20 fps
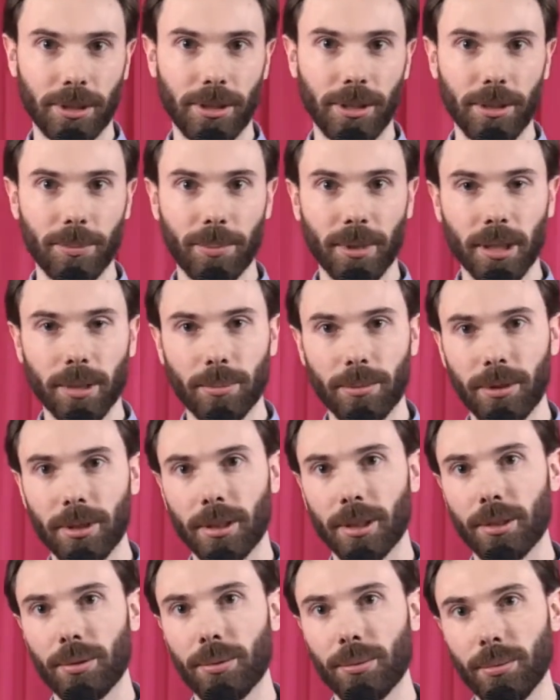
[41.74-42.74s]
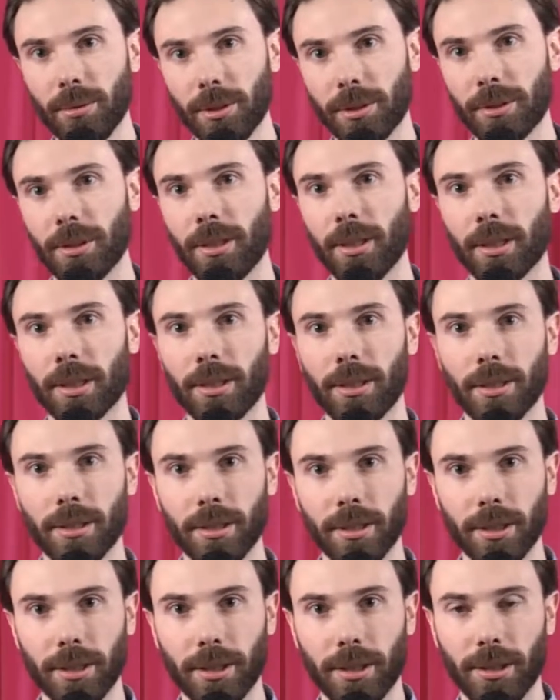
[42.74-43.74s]
qui permet à tous les
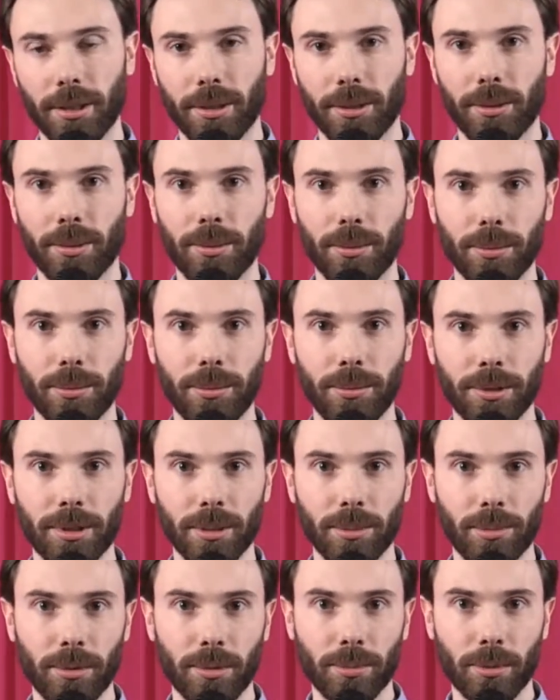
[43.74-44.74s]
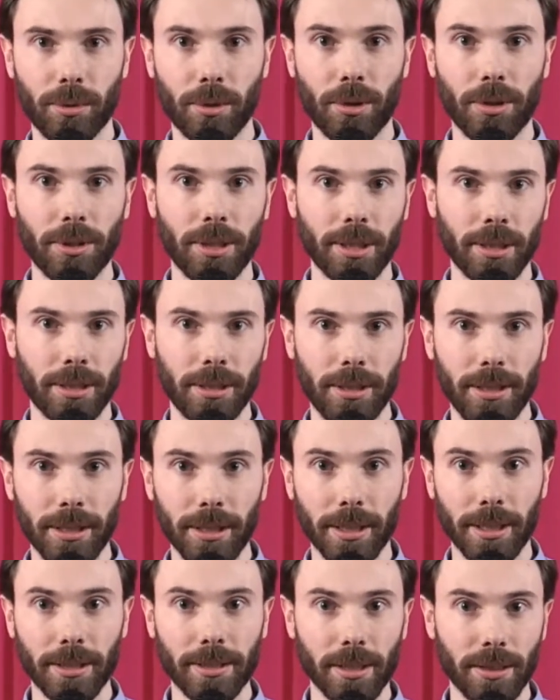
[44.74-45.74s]
salariés de tout simplement en un
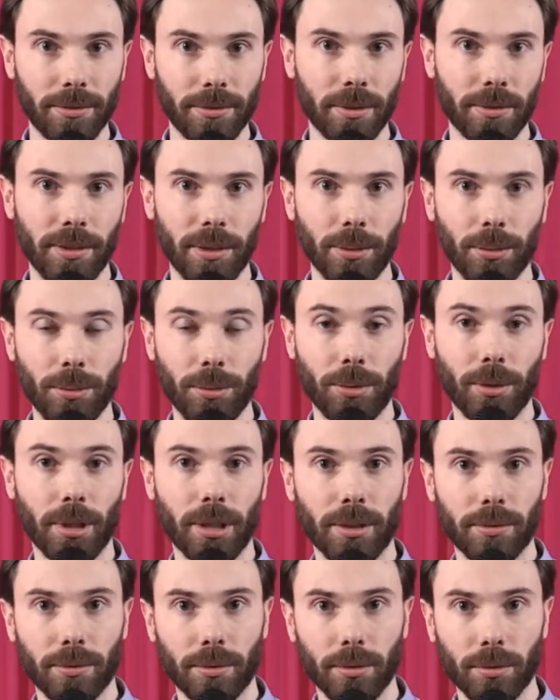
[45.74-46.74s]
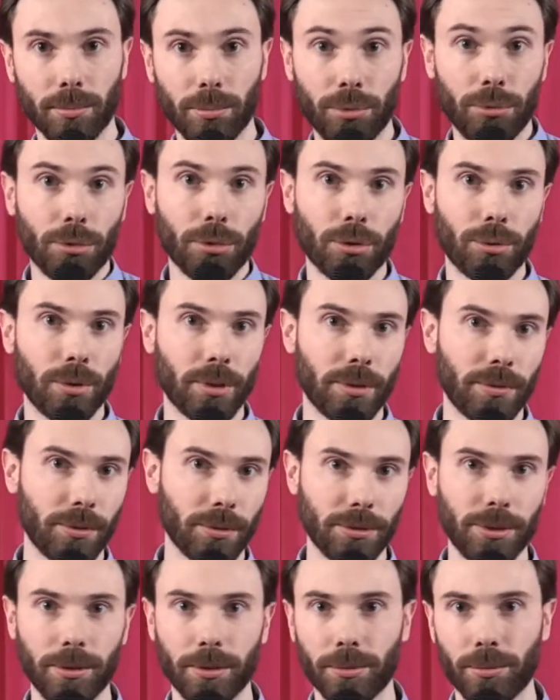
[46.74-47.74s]
clic réserver un vélo une heure avant, plusieurs jours
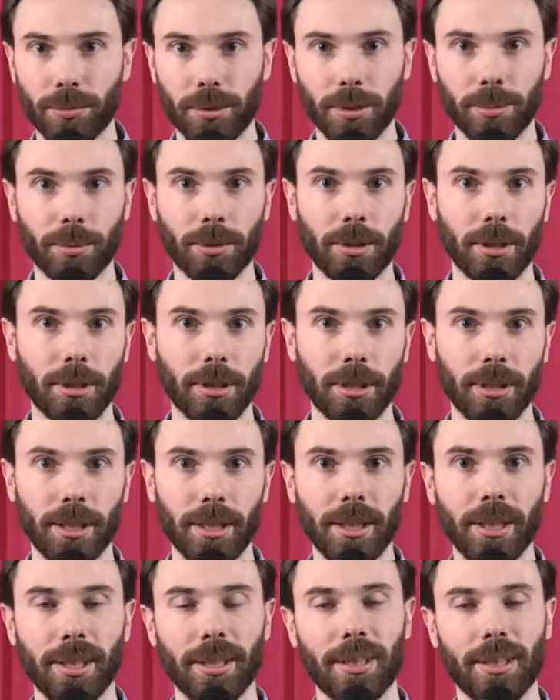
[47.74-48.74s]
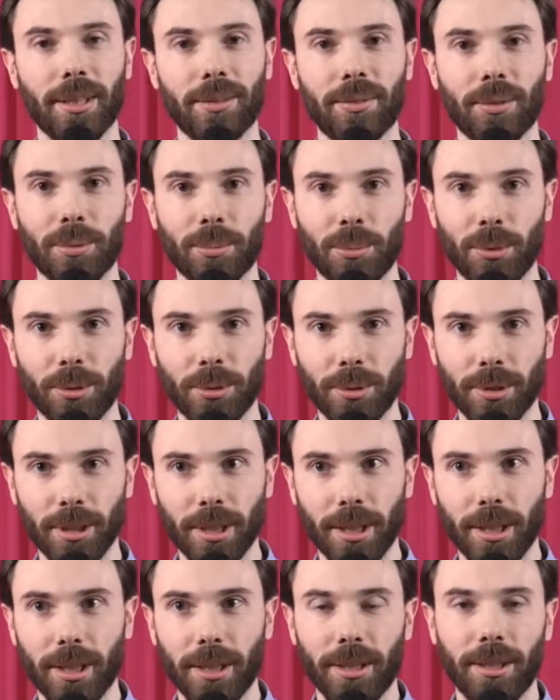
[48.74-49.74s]
avant, si ça tout dépend de la, formule.
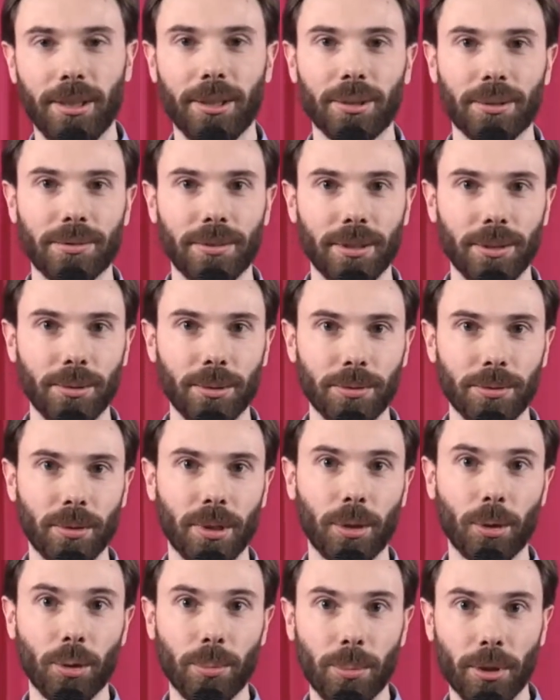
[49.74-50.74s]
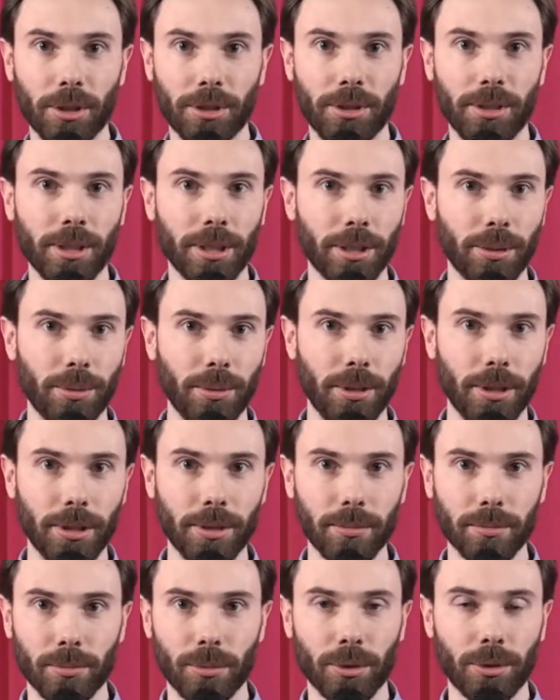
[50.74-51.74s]
Et enfin, nous offrons un reporting
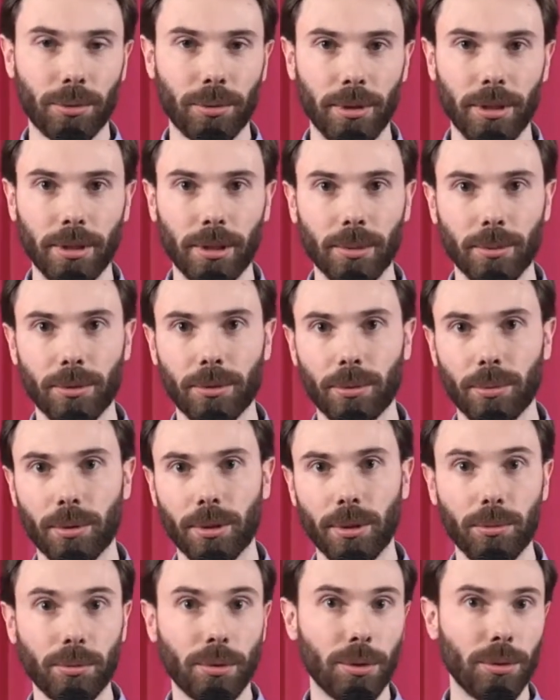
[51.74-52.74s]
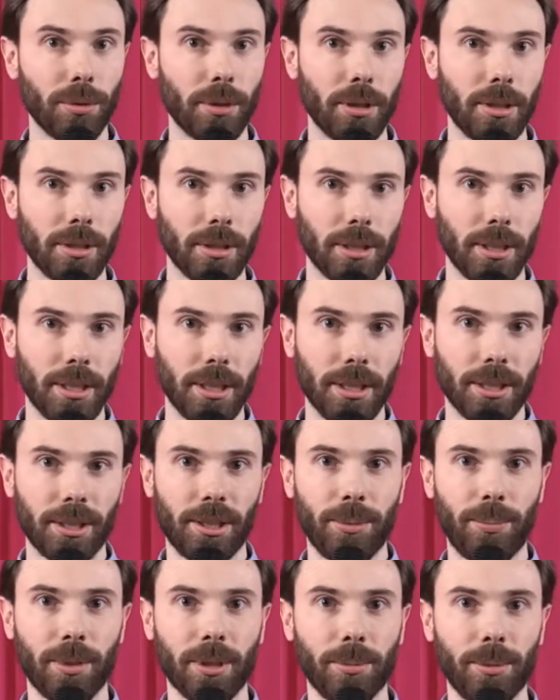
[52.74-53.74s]
régulier, mensuel, trimestriel ou annuel,
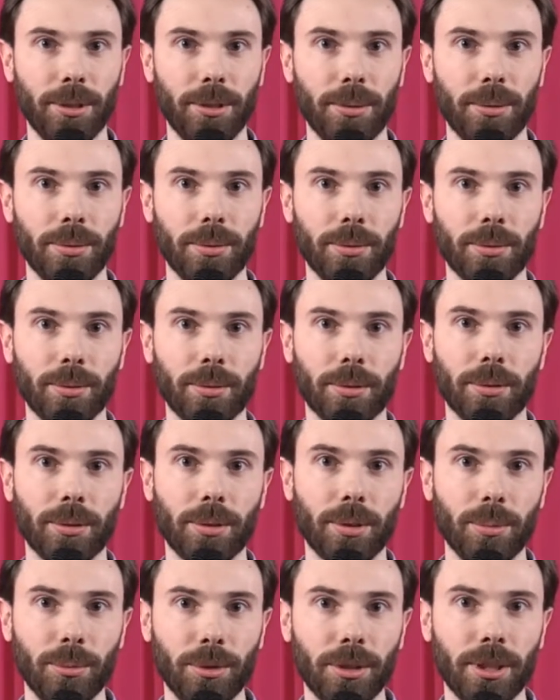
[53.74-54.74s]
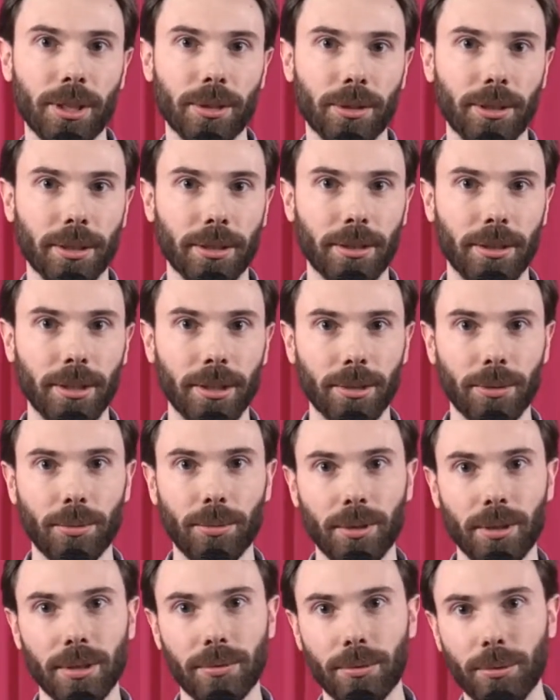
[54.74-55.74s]
qui permet de communiquer en interne
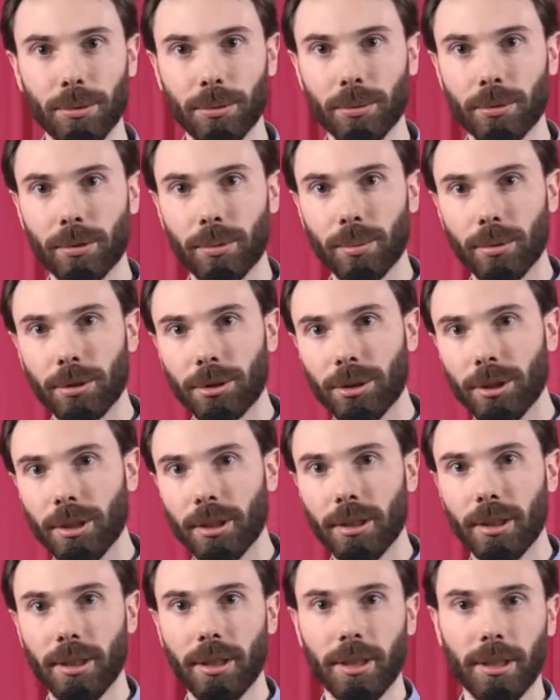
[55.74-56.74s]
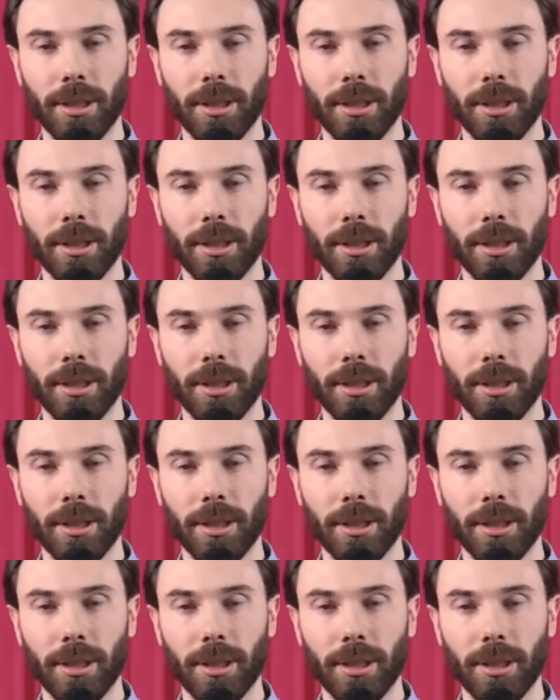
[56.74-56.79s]
sur l'évolution de ce projet.